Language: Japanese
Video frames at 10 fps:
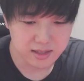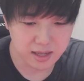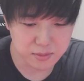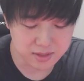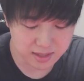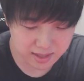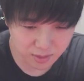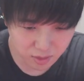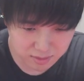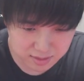多分、日
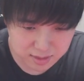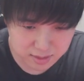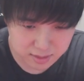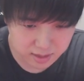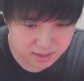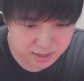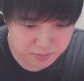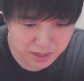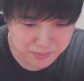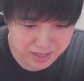本中
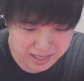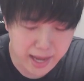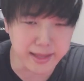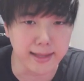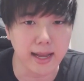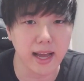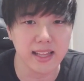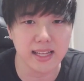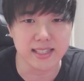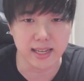一番見たい戦い
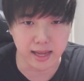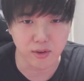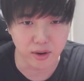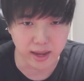なんじゃないこれ